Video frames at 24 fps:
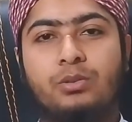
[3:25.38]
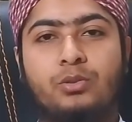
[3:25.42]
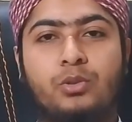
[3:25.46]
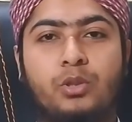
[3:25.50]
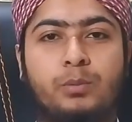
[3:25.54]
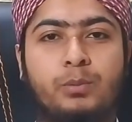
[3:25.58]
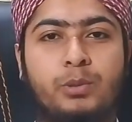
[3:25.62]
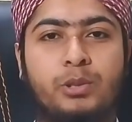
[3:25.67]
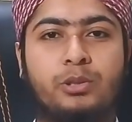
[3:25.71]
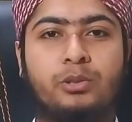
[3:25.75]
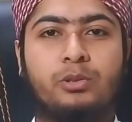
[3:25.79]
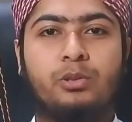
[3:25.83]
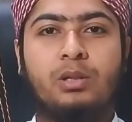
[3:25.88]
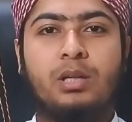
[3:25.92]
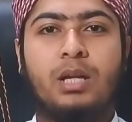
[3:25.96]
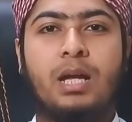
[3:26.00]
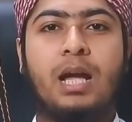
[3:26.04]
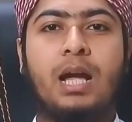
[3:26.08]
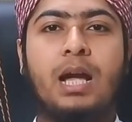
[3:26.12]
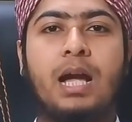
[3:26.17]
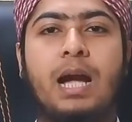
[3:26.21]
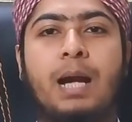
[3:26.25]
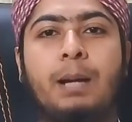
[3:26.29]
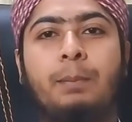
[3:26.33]
তো বন্ধুরা
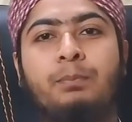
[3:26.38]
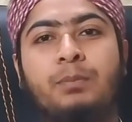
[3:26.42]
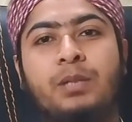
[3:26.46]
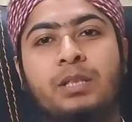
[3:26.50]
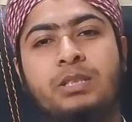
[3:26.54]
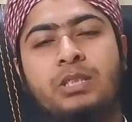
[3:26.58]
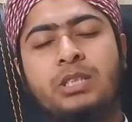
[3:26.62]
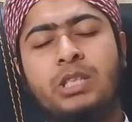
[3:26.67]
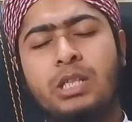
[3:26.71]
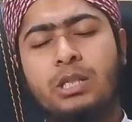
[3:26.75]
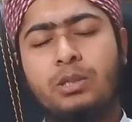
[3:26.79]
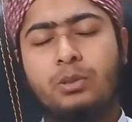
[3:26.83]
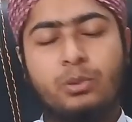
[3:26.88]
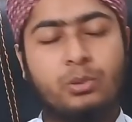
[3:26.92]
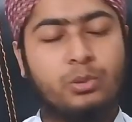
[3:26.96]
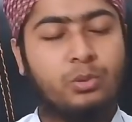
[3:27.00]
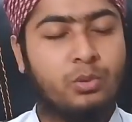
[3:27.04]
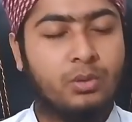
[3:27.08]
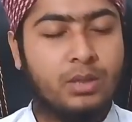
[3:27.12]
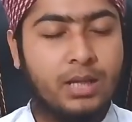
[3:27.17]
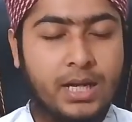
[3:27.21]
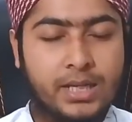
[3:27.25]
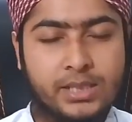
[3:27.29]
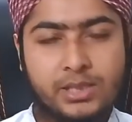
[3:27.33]
আমরা যে কোনো
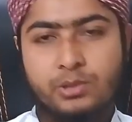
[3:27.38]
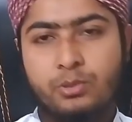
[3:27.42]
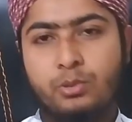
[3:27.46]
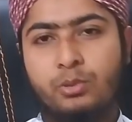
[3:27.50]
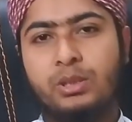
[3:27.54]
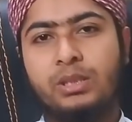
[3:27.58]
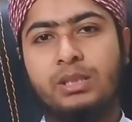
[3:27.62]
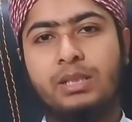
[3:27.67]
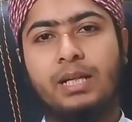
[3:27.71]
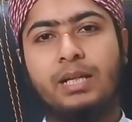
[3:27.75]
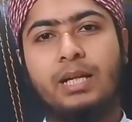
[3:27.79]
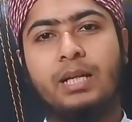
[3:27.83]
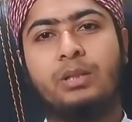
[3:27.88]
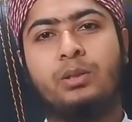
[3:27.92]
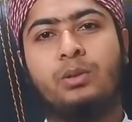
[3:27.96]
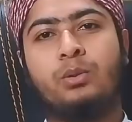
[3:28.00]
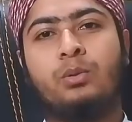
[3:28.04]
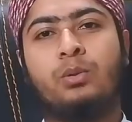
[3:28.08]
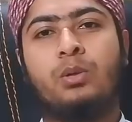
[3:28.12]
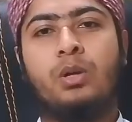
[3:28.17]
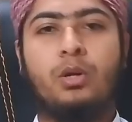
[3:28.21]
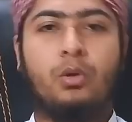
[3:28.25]
কাজ করি না কেন